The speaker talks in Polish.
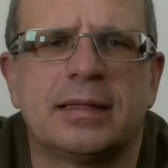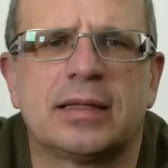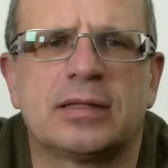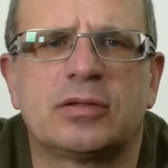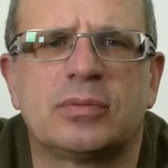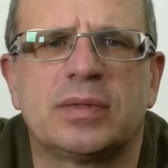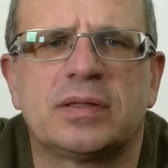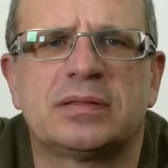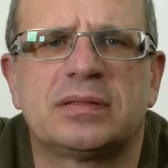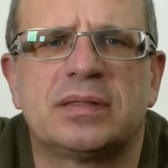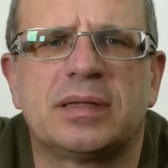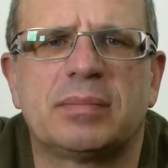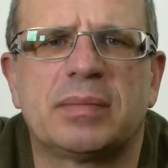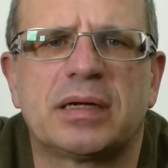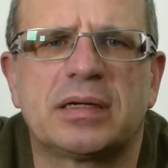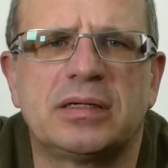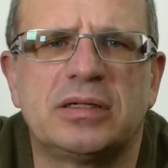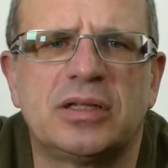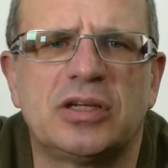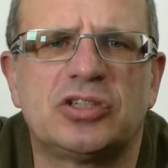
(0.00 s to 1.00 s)
Natomiast na
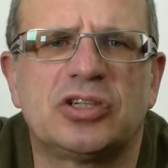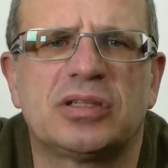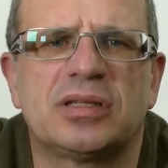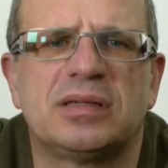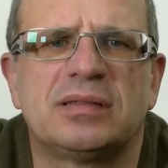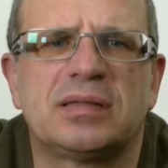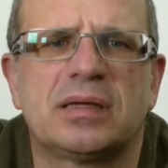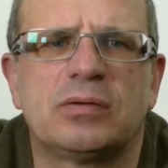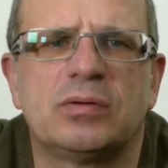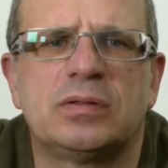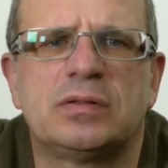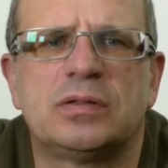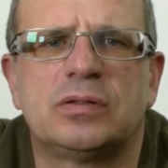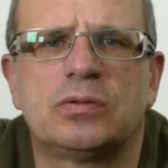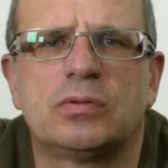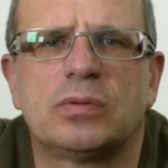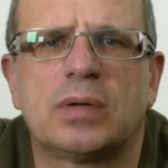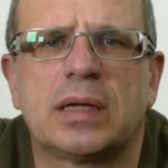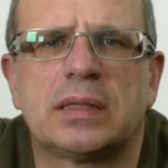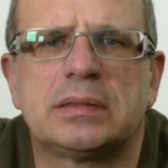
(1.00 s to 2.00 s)
marginesie tej całej
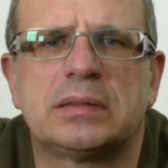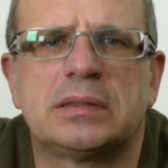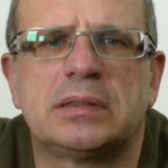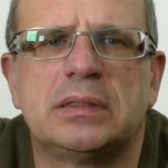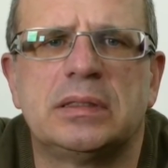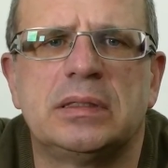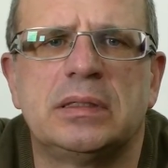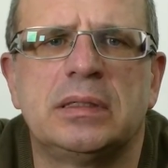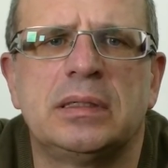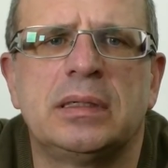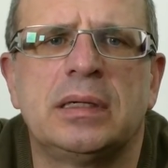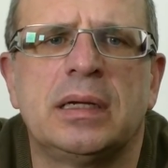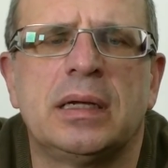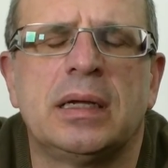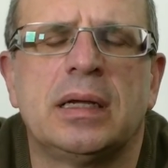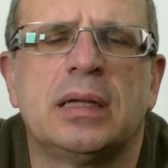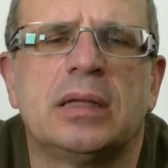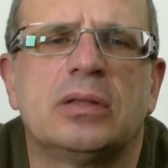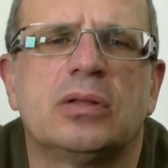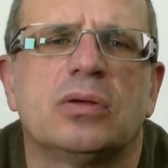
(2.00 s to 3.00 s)
sytuacji,
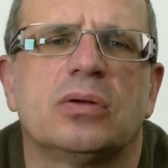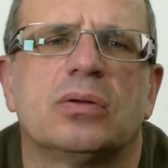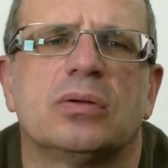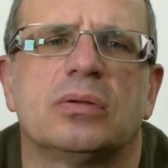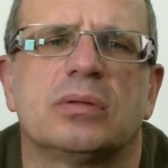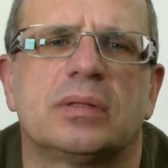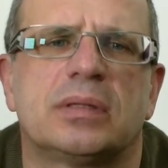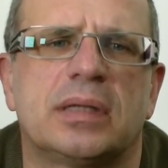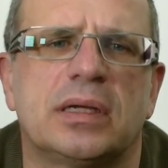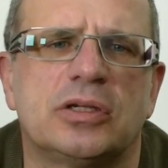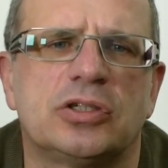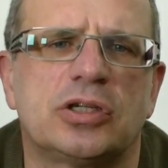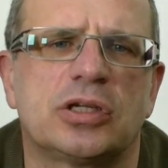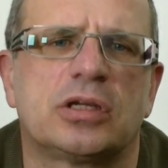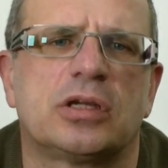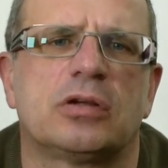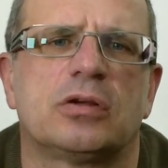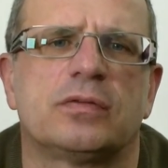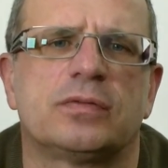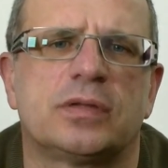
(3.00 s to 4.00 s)
no, tenże
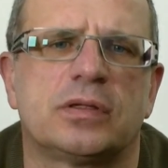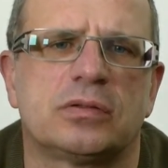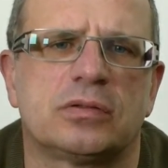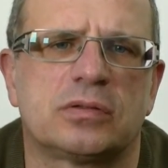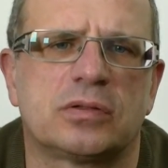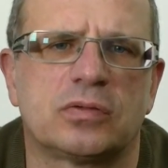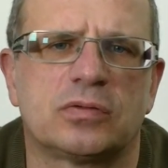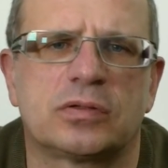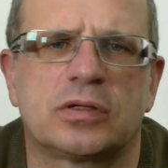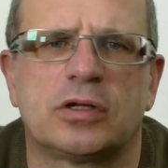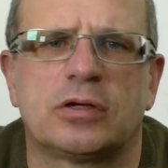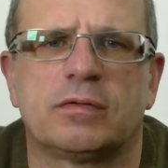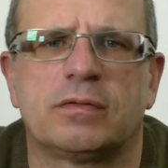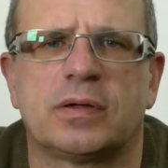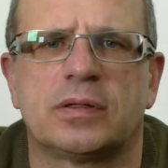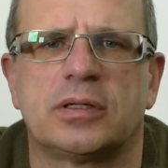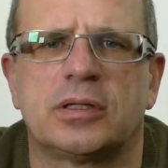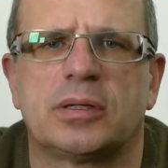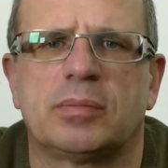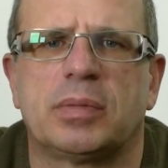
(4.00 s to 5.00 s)
kierowca został
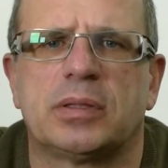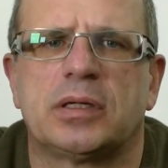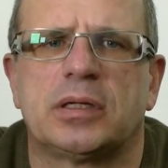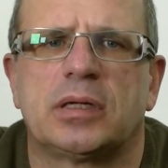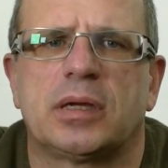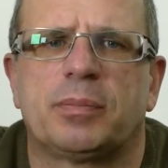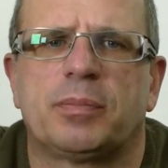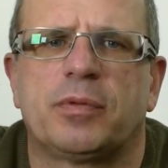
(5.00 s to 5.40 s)
skierowany na badania